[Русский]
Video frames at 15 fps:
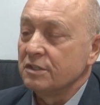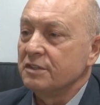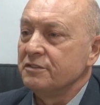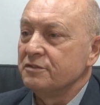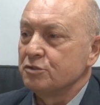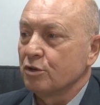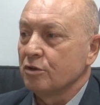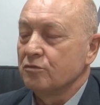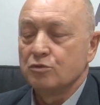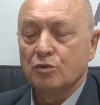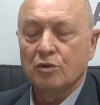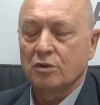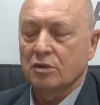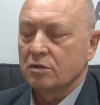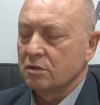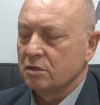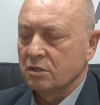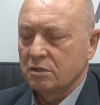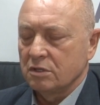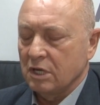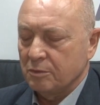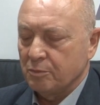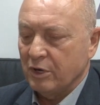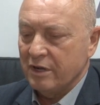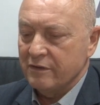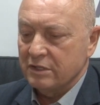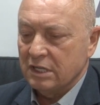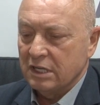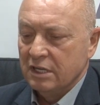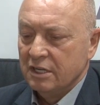и все равно, как
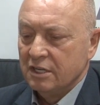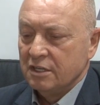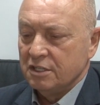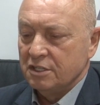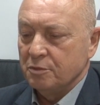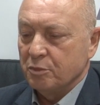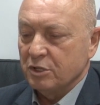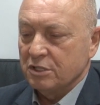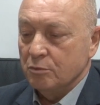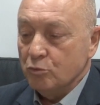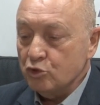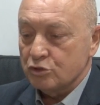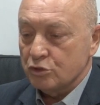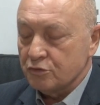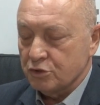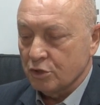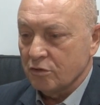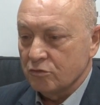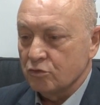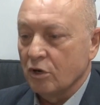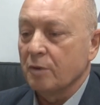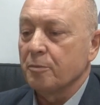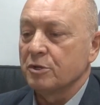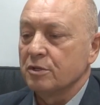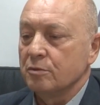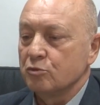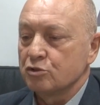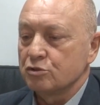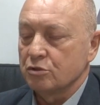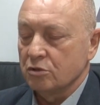правило, не потому, что все равно, а
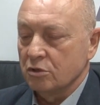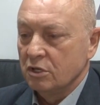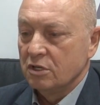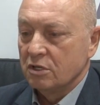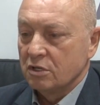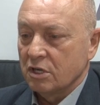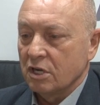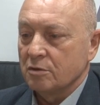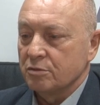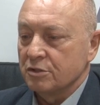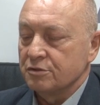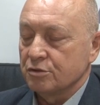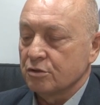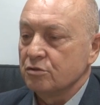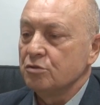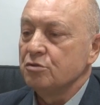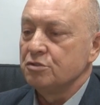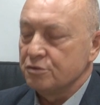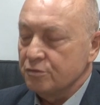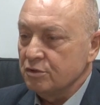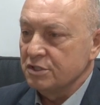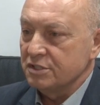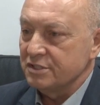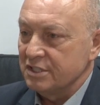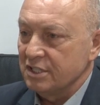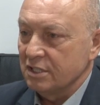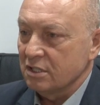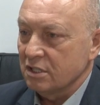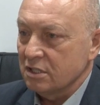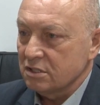потому, что как бы все равно ничего не
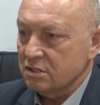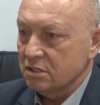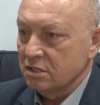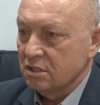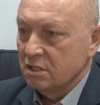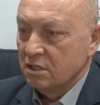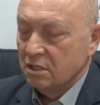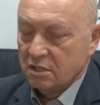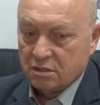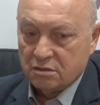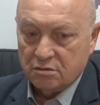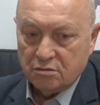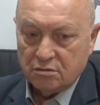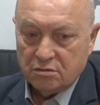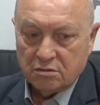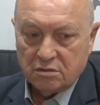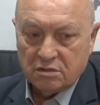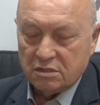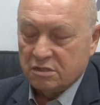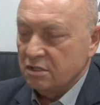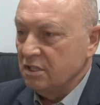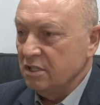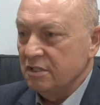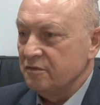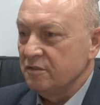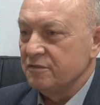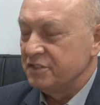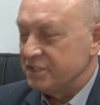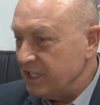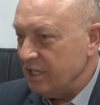сделаешь. Ну, и,
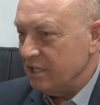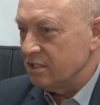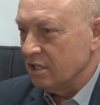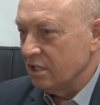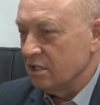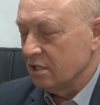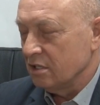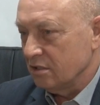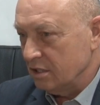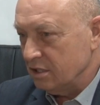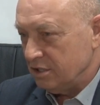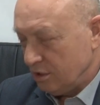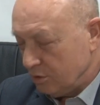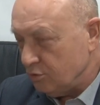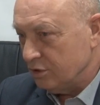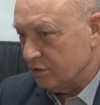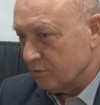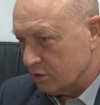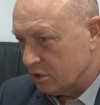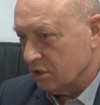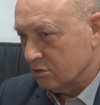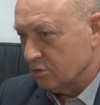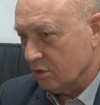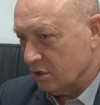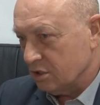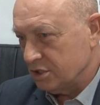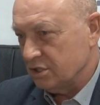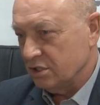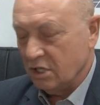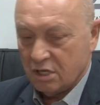все эти, эти люди, вот, которые
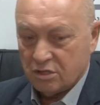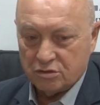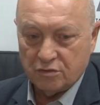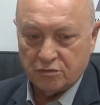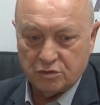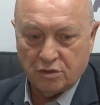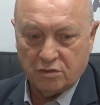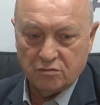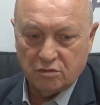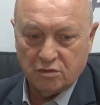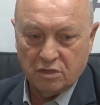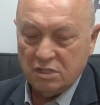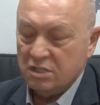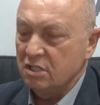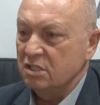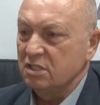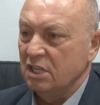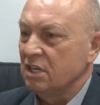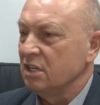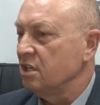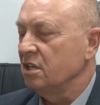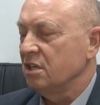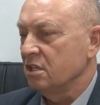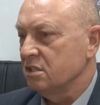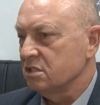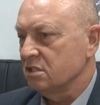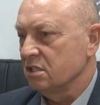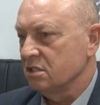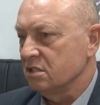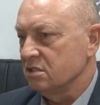считают, что все равно, они недалеки,
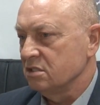конечно, от